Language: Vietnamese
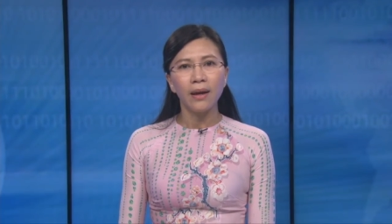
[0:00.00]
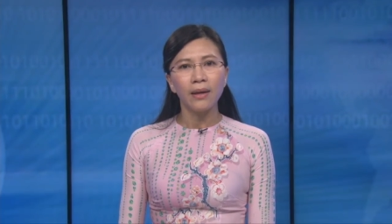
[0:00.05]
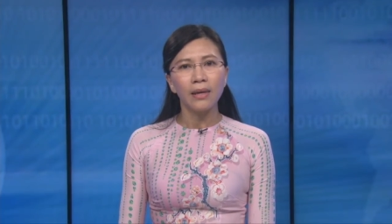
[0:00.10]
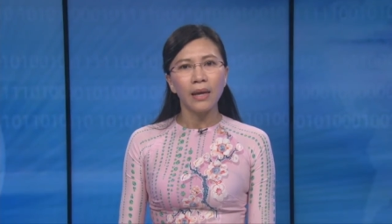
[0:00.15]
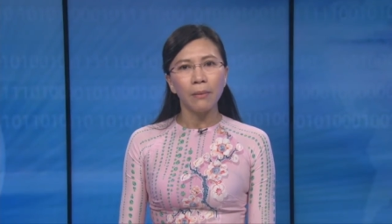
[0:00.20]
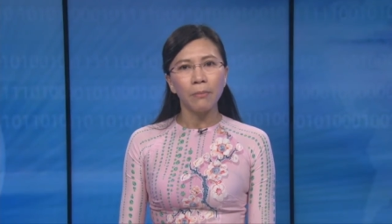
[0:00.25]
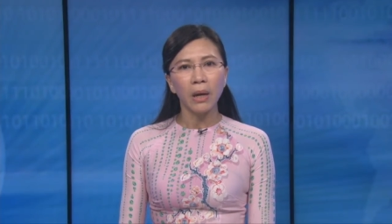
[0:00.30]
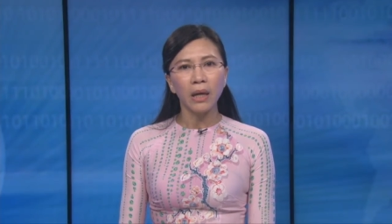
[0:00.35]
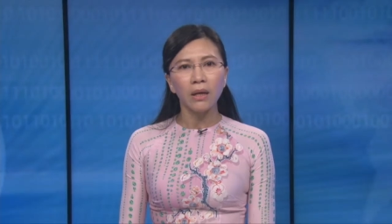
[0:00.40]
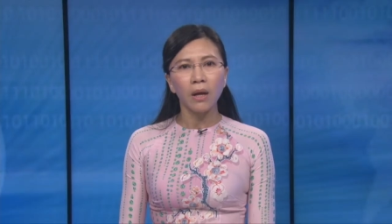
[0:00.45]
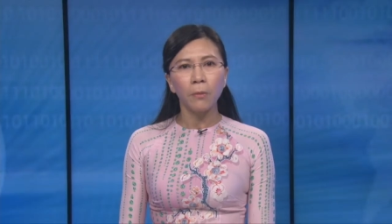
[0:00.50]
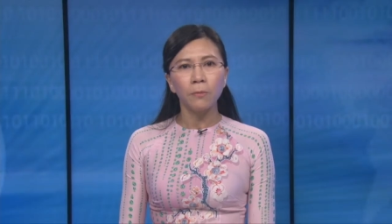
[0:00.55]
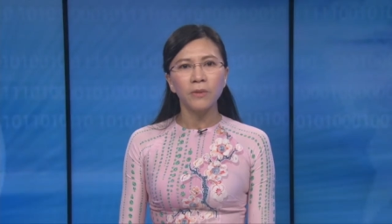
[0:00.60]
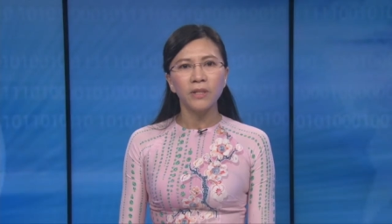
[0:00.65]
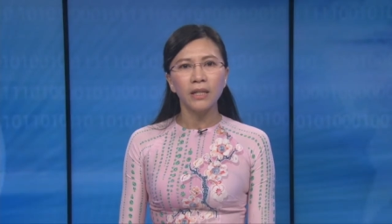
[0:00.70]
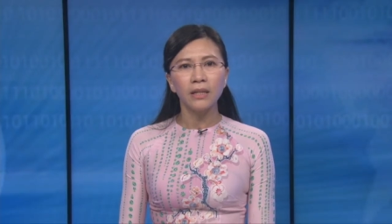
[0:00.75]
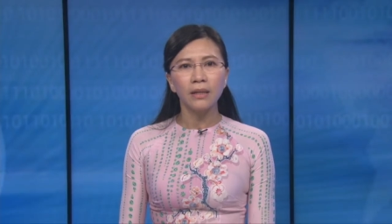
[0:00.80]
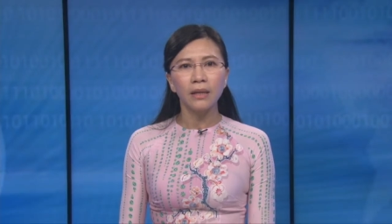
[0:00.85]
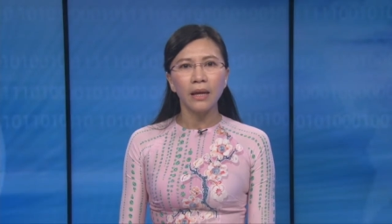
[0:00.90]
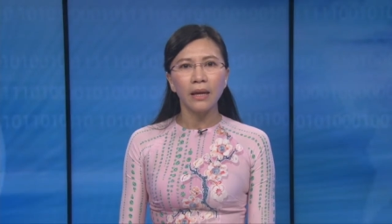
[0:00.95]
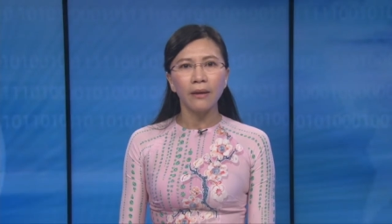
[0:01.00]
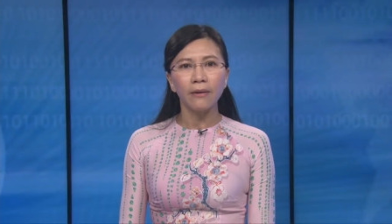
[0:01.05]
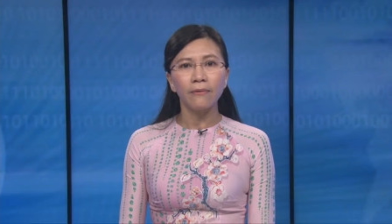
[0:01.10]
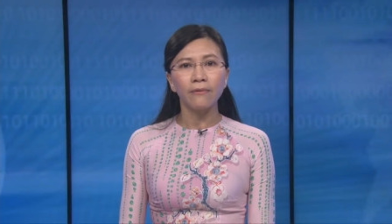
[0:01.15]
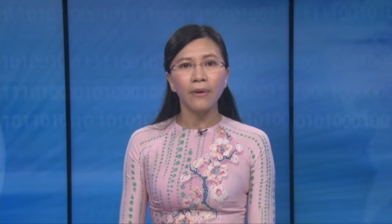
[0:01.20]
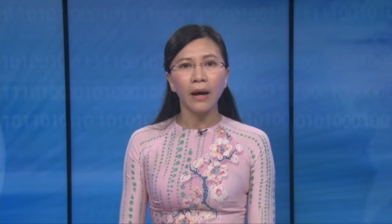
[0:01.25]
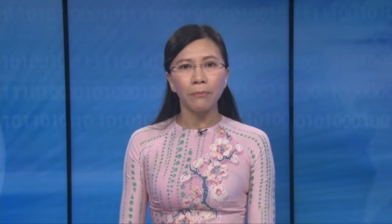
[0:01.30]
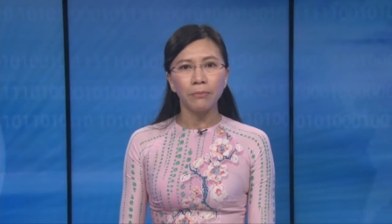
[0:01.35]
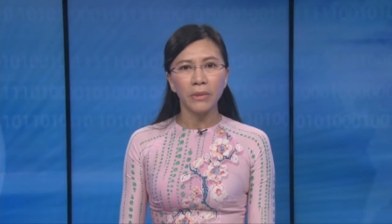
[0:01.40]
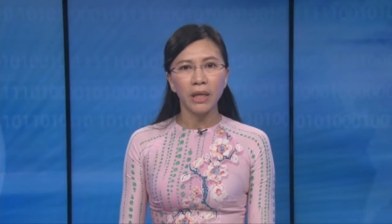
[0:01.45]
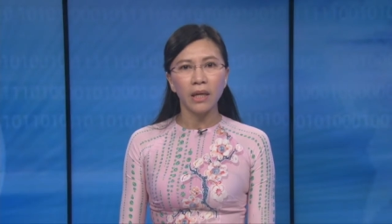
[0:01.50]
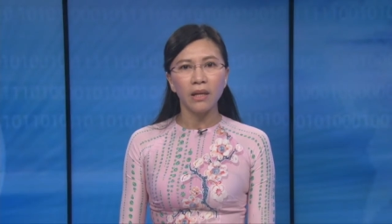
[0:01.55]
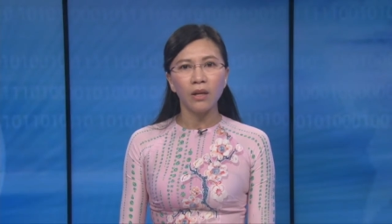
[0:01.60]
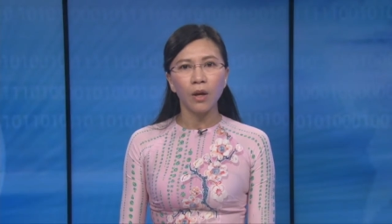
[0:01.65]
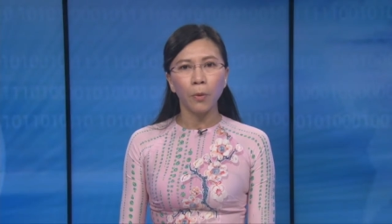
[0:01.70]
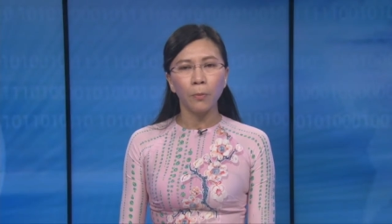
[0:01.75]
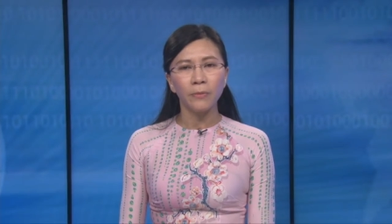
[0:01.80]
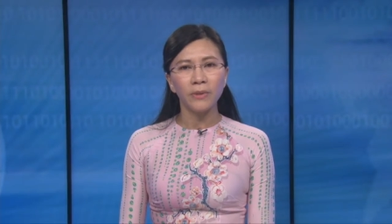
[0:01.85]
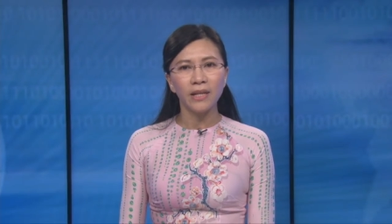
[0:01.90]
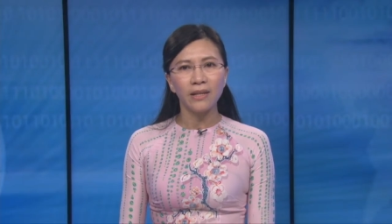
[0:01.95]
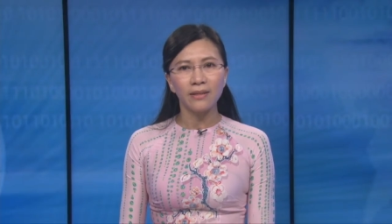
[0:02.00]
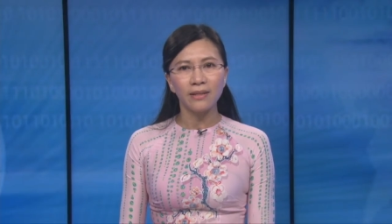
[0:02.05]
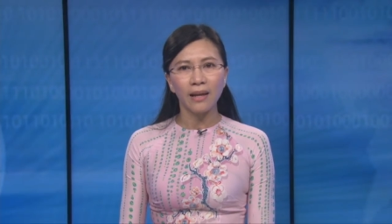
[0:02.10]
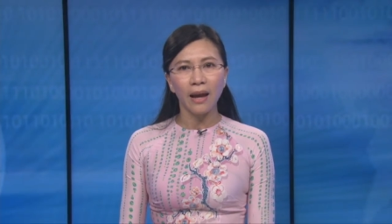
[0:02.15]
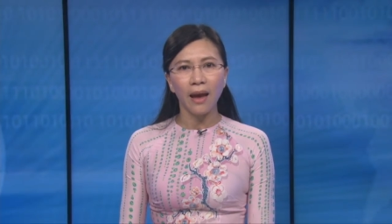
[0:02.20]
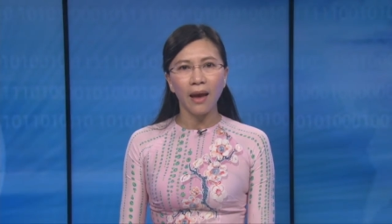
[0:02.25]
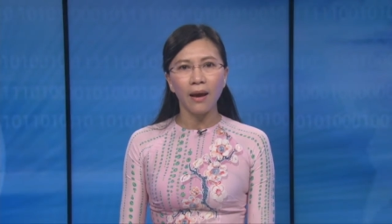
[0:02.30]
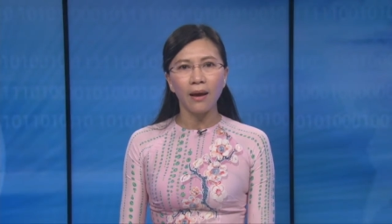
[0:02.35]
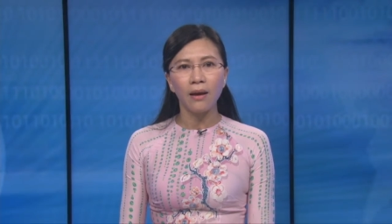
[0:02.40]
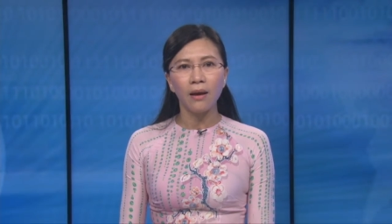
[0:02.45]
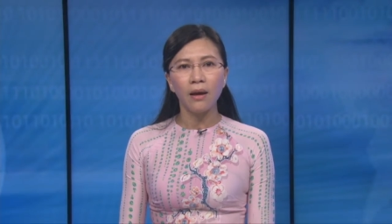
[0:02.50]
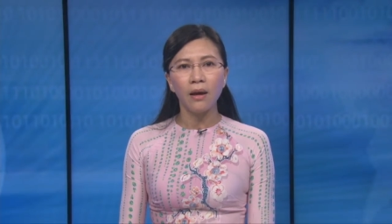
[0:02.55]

nhà bất đồng chính kiến Phạm Chí Dũng chia sẻ,